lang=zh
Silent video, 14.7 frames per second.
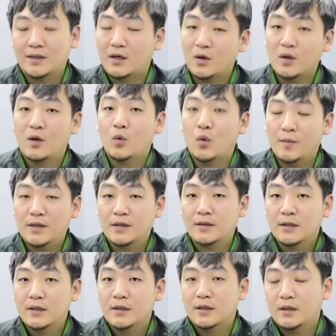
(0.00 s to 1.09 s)
当然呢，我们
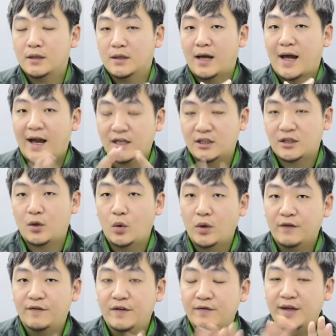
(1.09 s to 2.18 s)
呃还是会
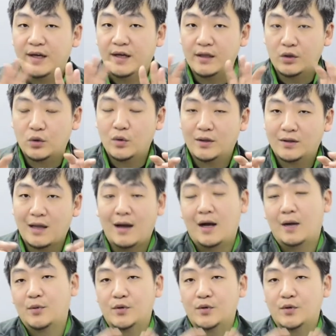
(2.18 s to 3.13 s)
分为很多档，